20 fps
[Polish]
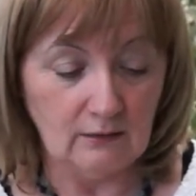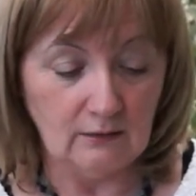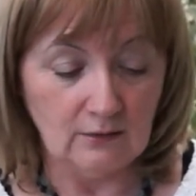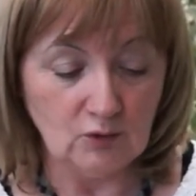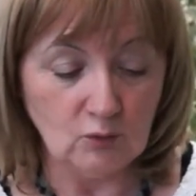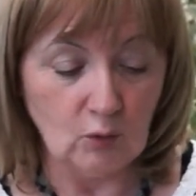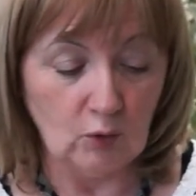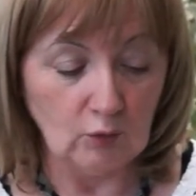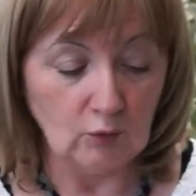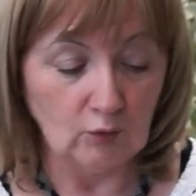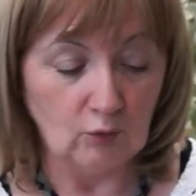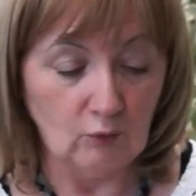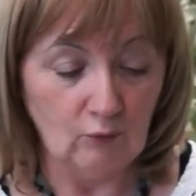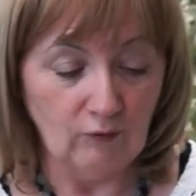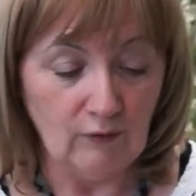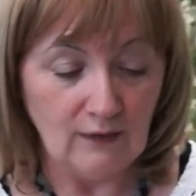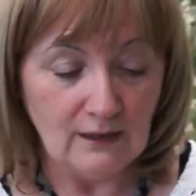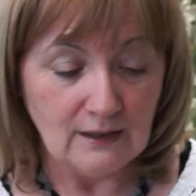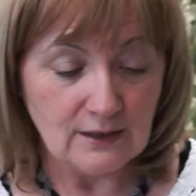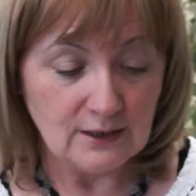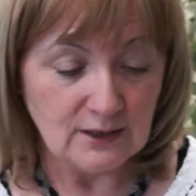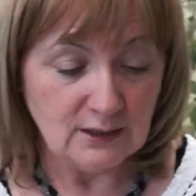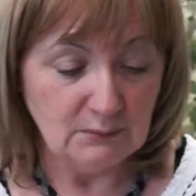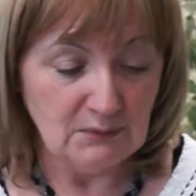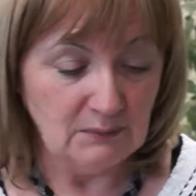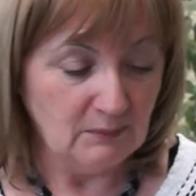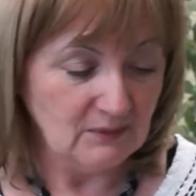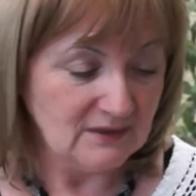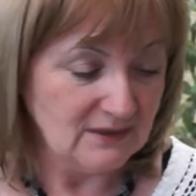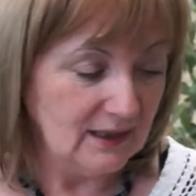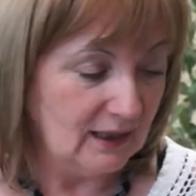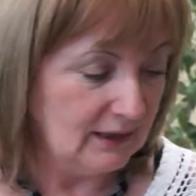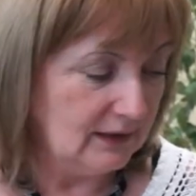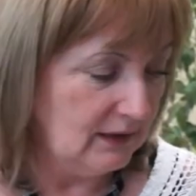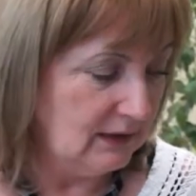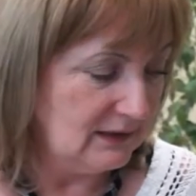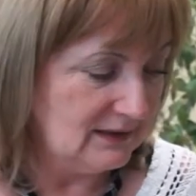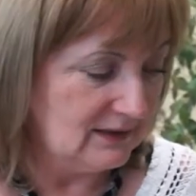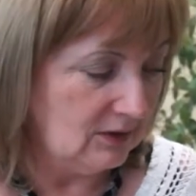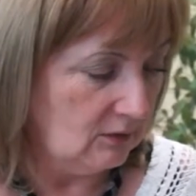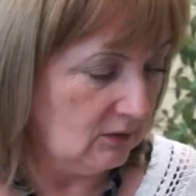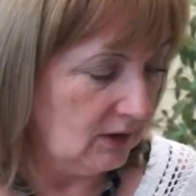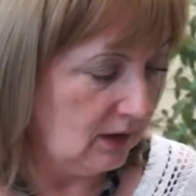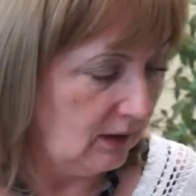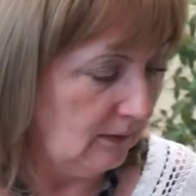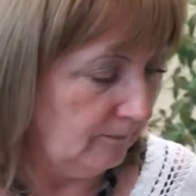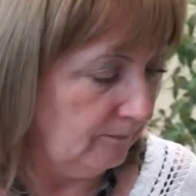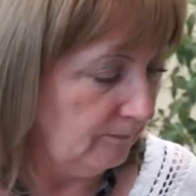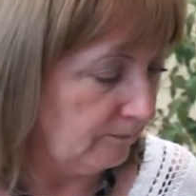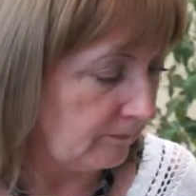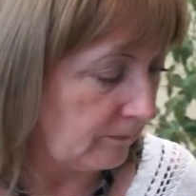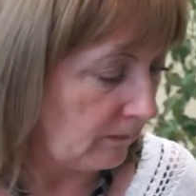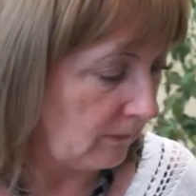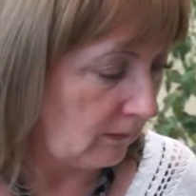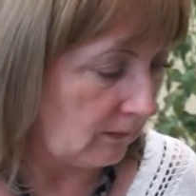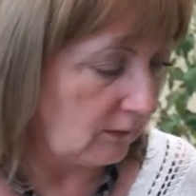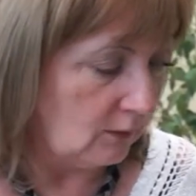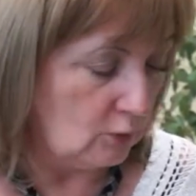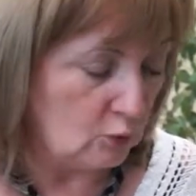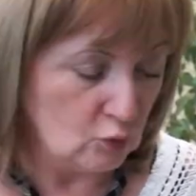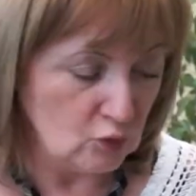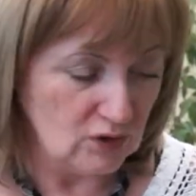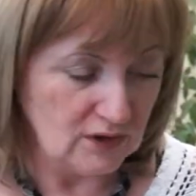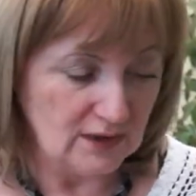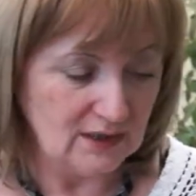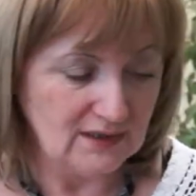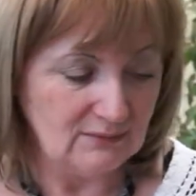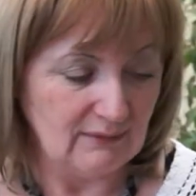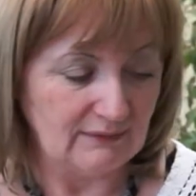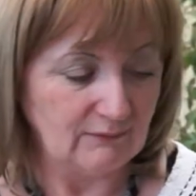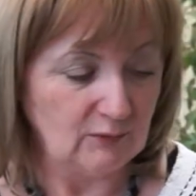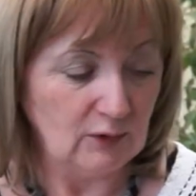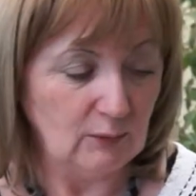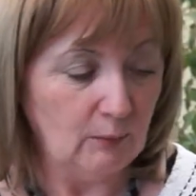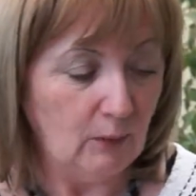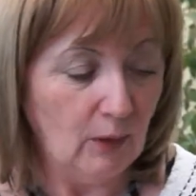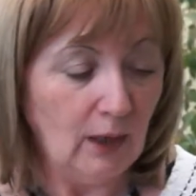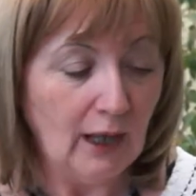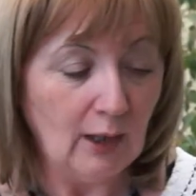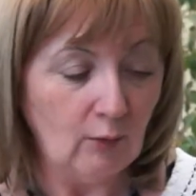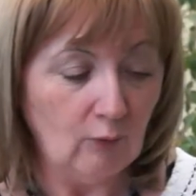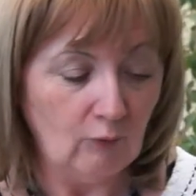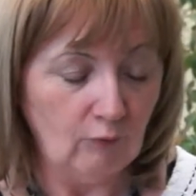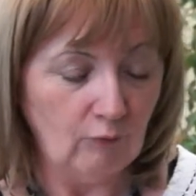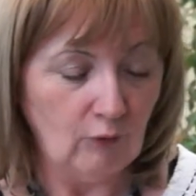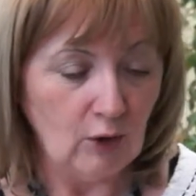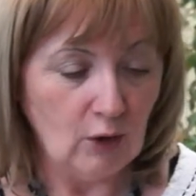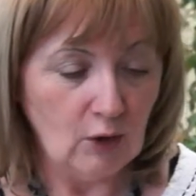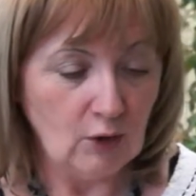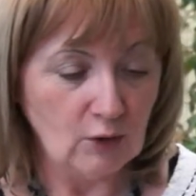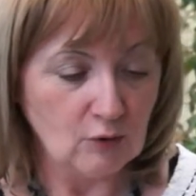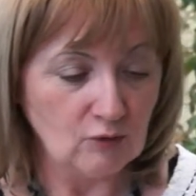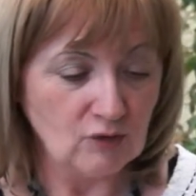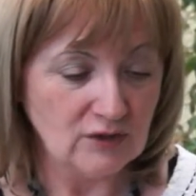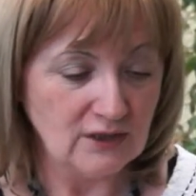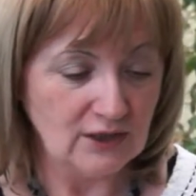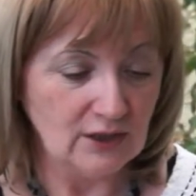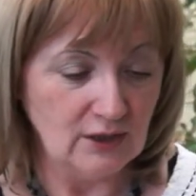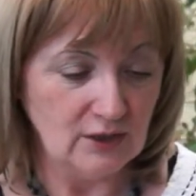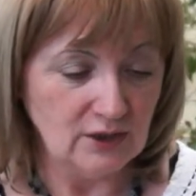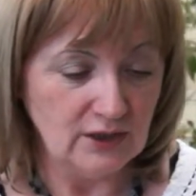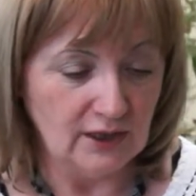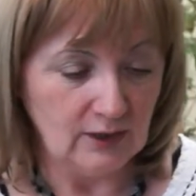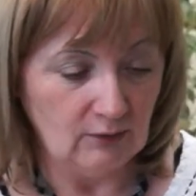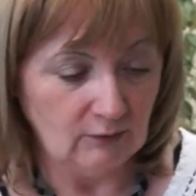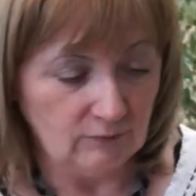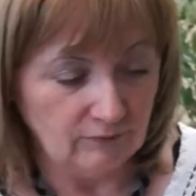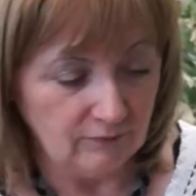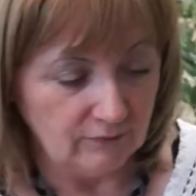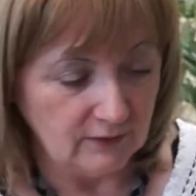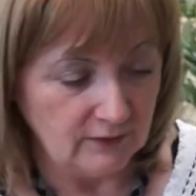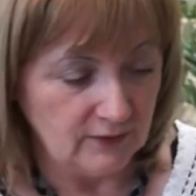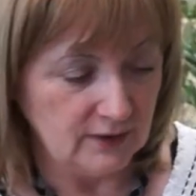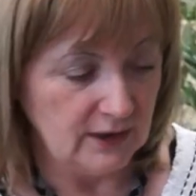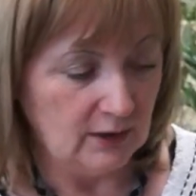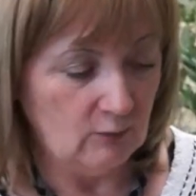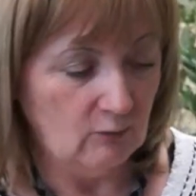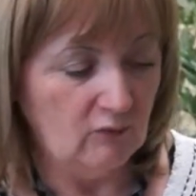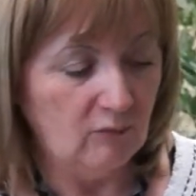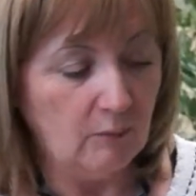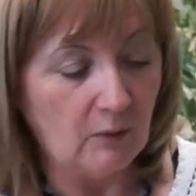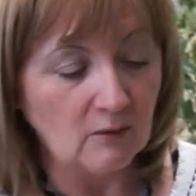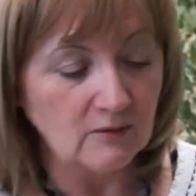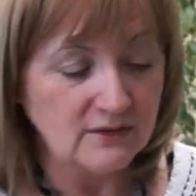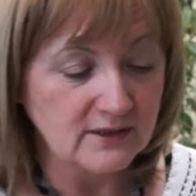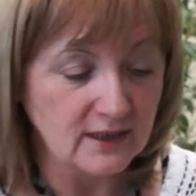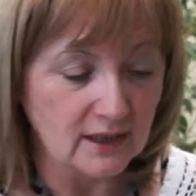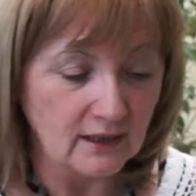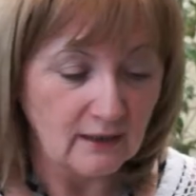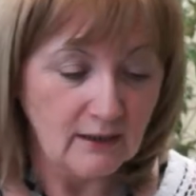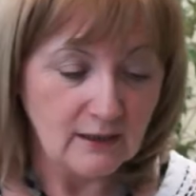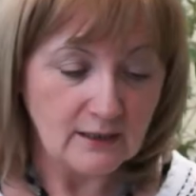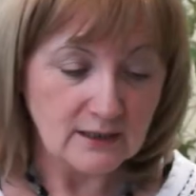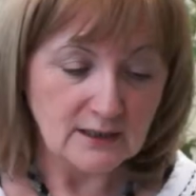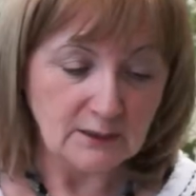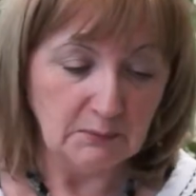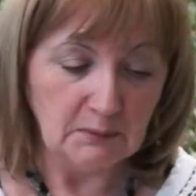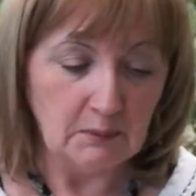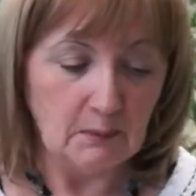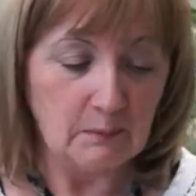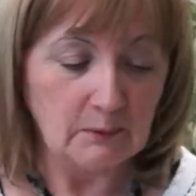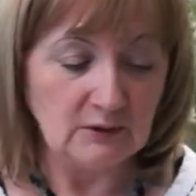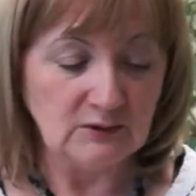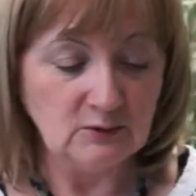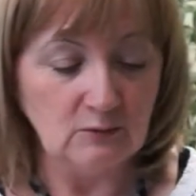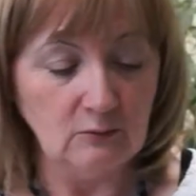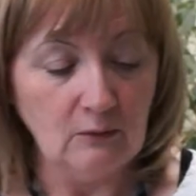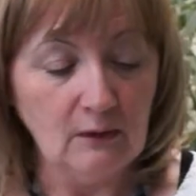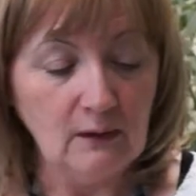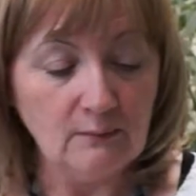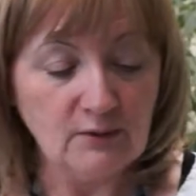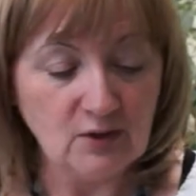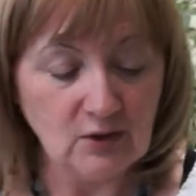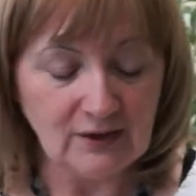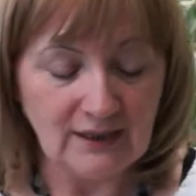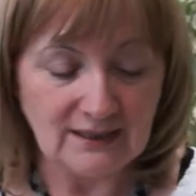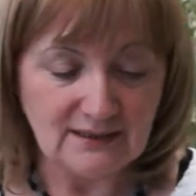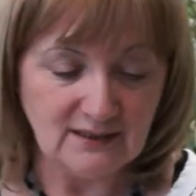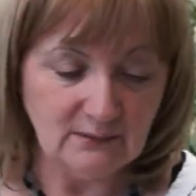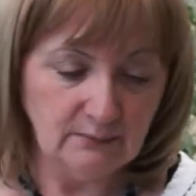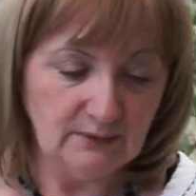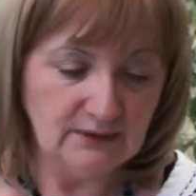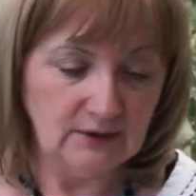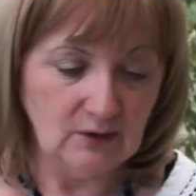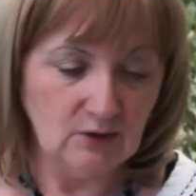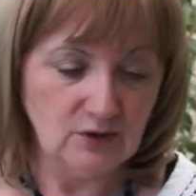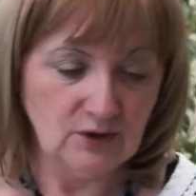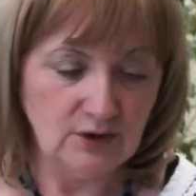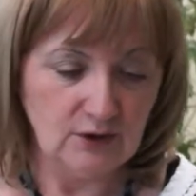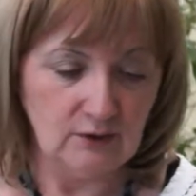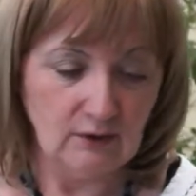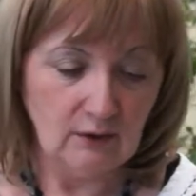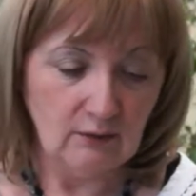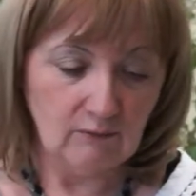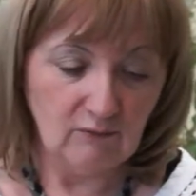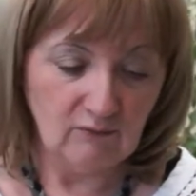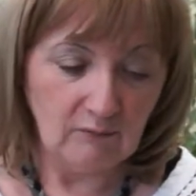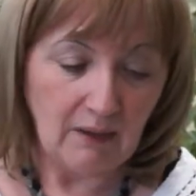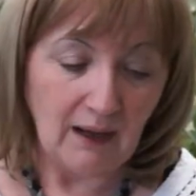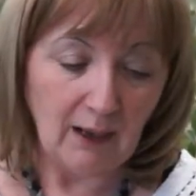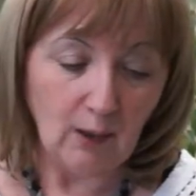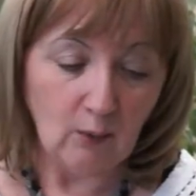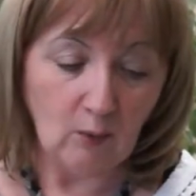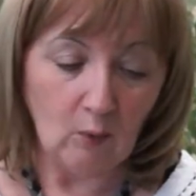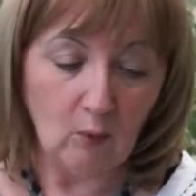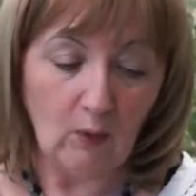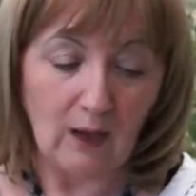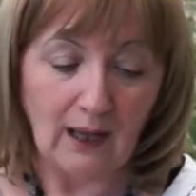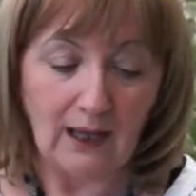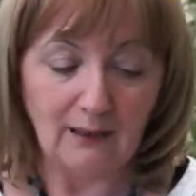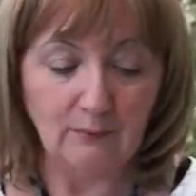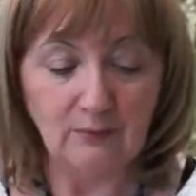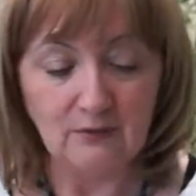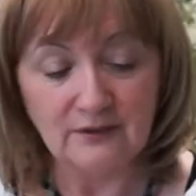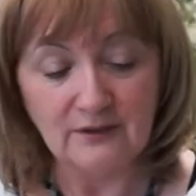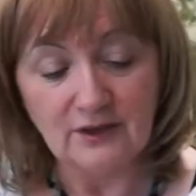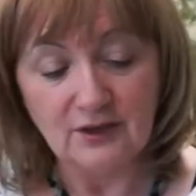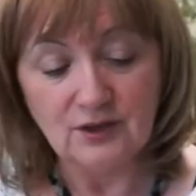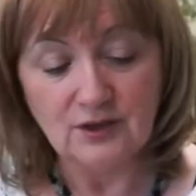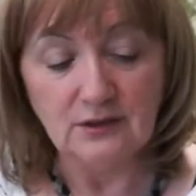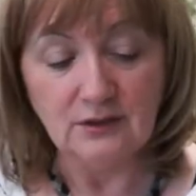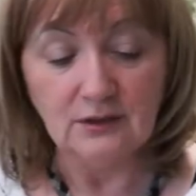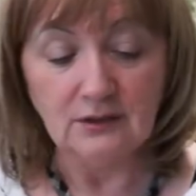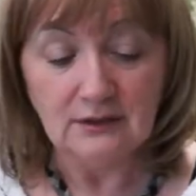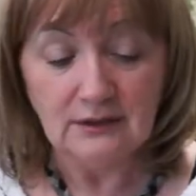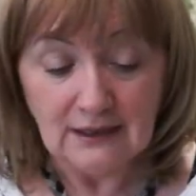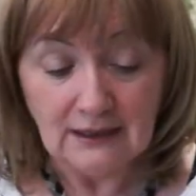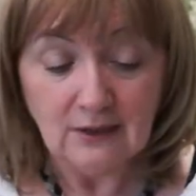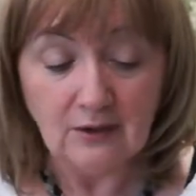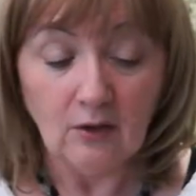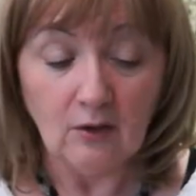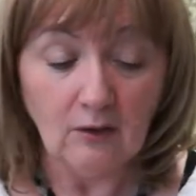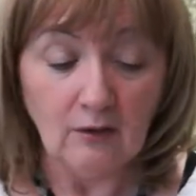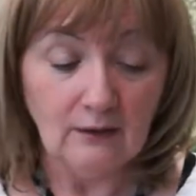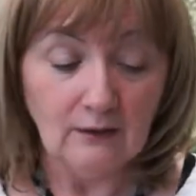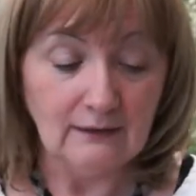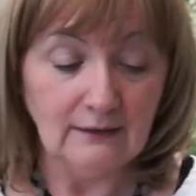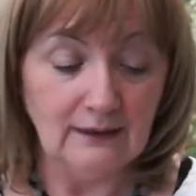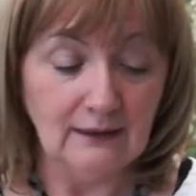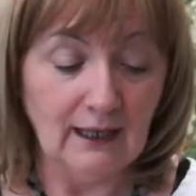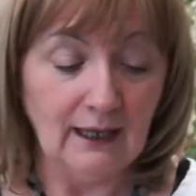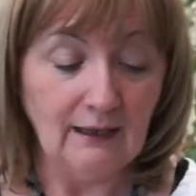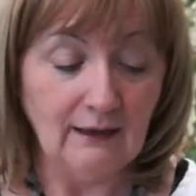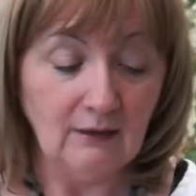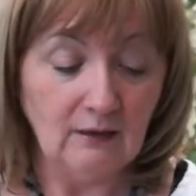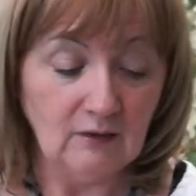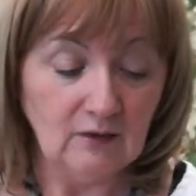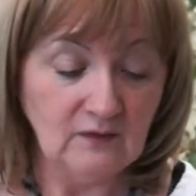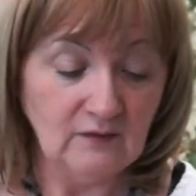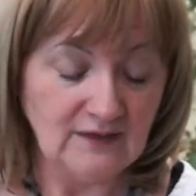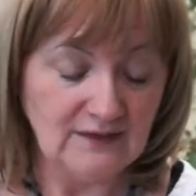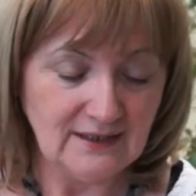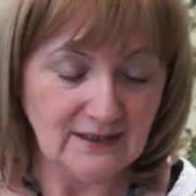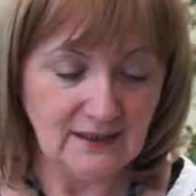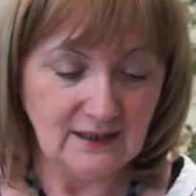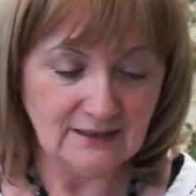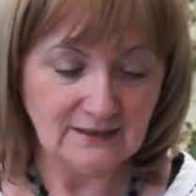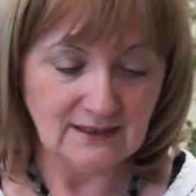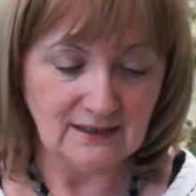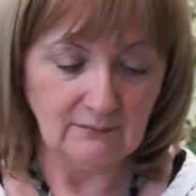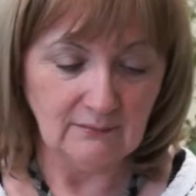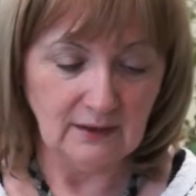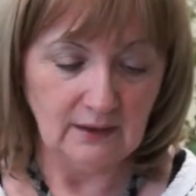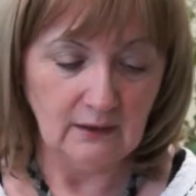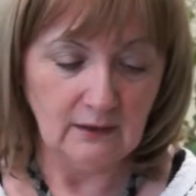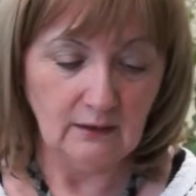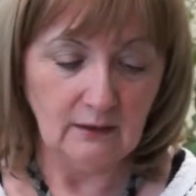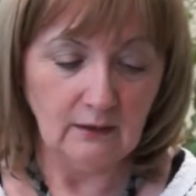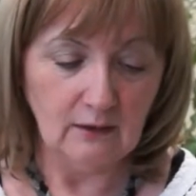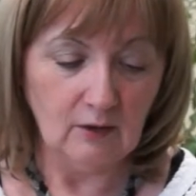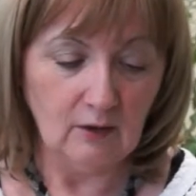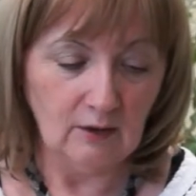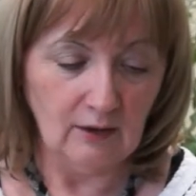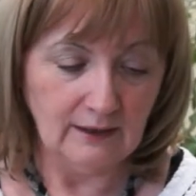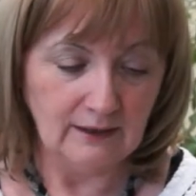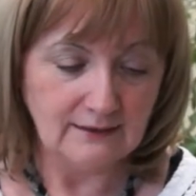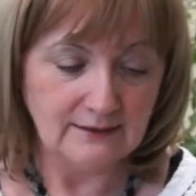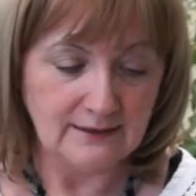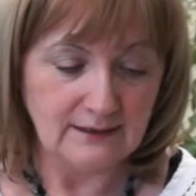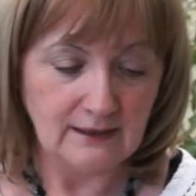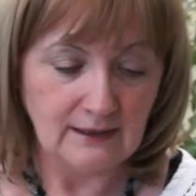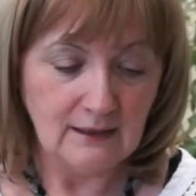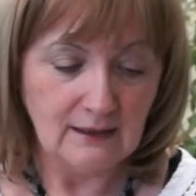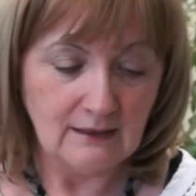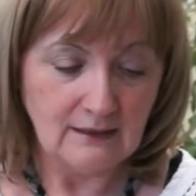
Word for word: członków, żeby poznali historię mm, różnych sławnych Polaków, różnych dziejów, dziejów Polski, żeby po prostu przy okazji bytności w banku albo też tylko dla odwiedzenia samej kolekcji.